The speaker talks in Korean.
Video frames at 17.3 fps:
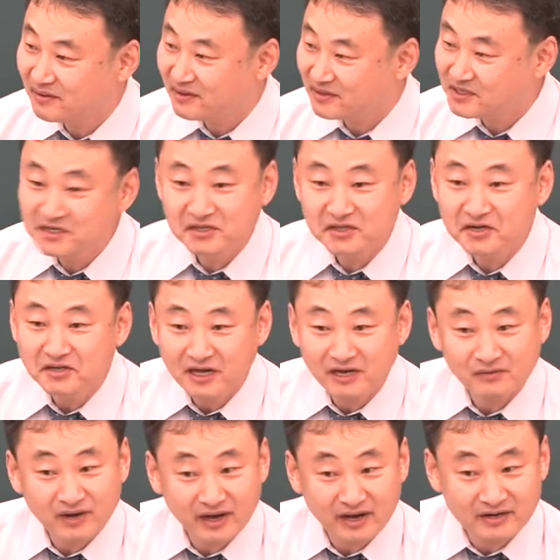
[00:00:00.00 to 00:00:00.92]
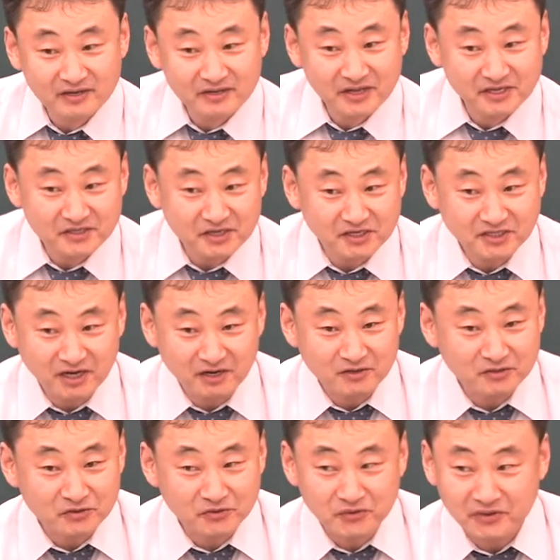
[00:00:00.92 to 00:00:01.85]
시설 사업과 관련된 절차
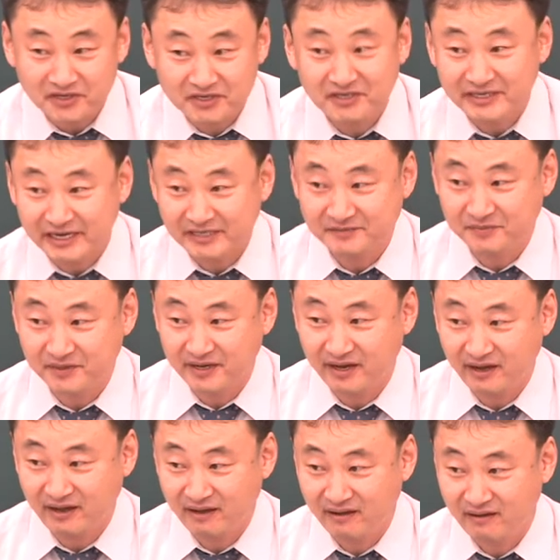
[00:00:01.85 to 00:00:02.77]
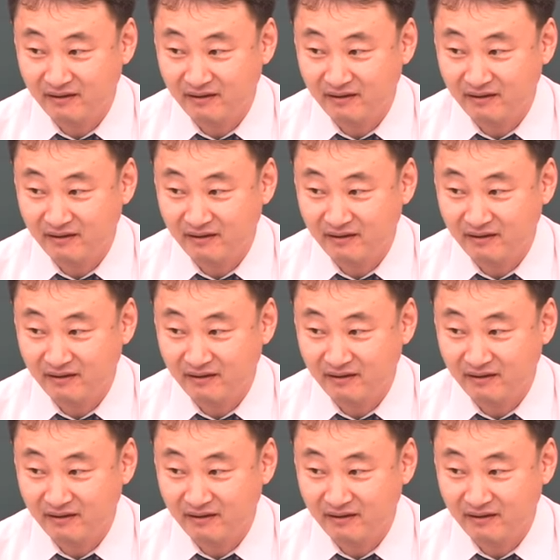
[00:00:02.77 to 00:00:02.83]
어느 정도 기억나십니까?